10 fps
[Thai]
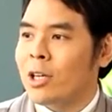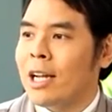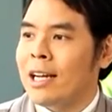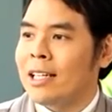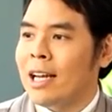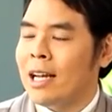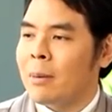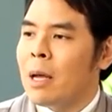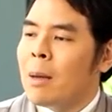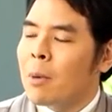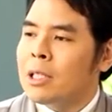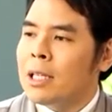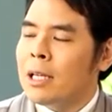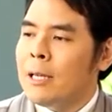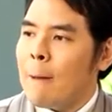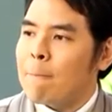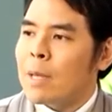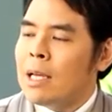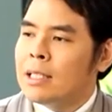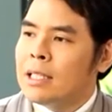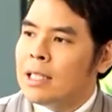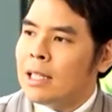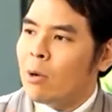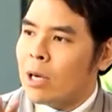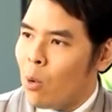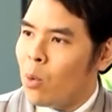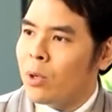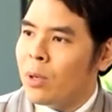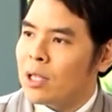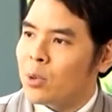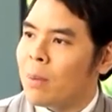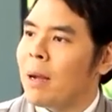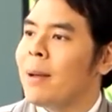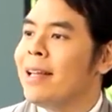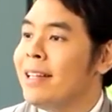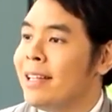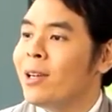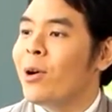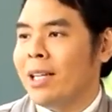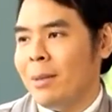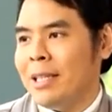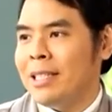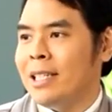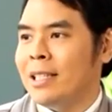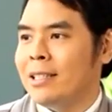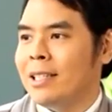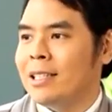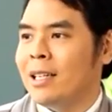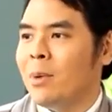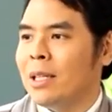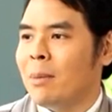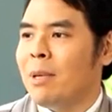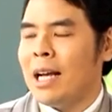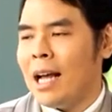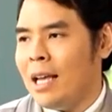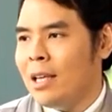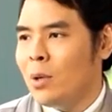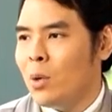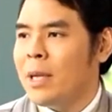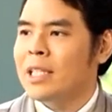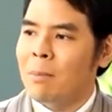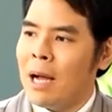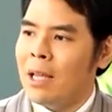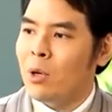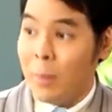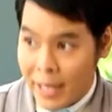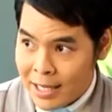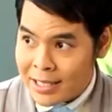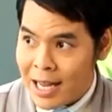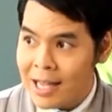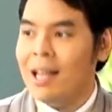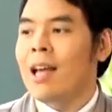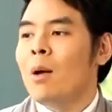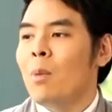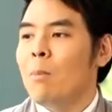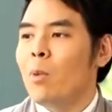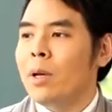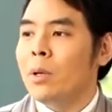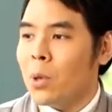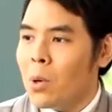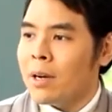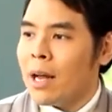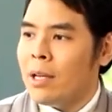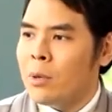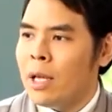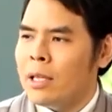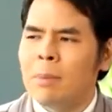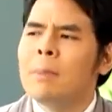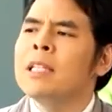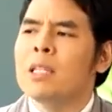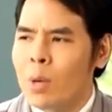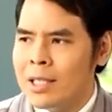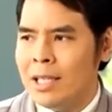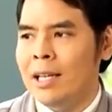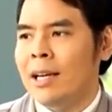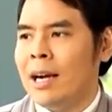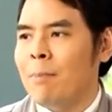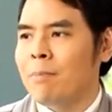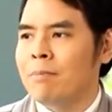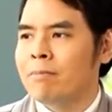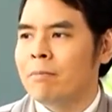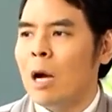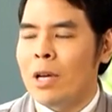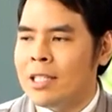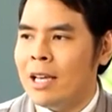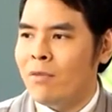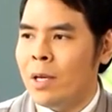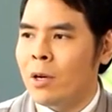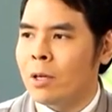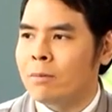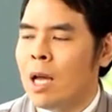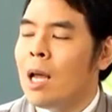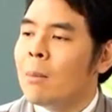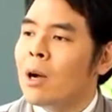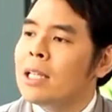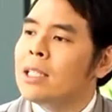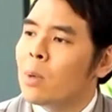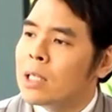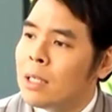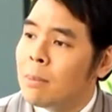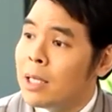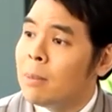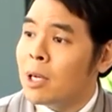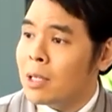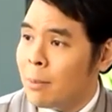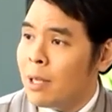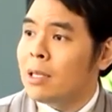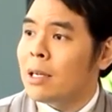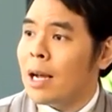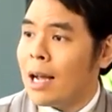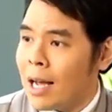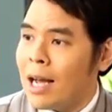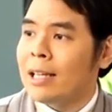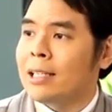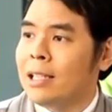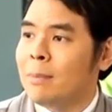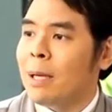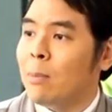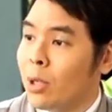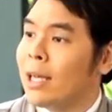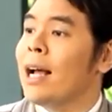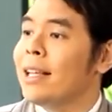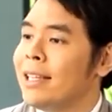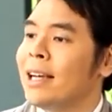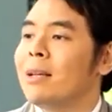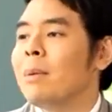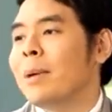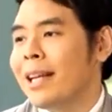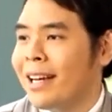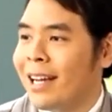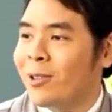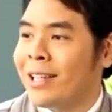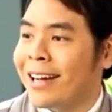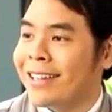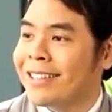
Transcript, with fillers: ตอนนั้นนะฮะ เพราะฉะนั้นเนี่ยจริง ๆ แล้วเราควรดูแลสุขภาพให้ดีก่อนที่จะไปฉีด อย่างเช่นว่าถ้ามีไข้อยู่ไม่สบายอยู่ไม่แน่ใจ ว่าป่วยด้วยโรคอะไรอยู่เนี่ยอย่าเพิ่งไปฉีดวัคซีนเลยครับเอาให้เซฟไว้ก่อนเพราะการฉีดวัคซีนบางที มันก็ทำให้เกิดอาการที่เป็นผลข้างเคียงขึ้นมาเหมือนกันนะคุณตั๊ก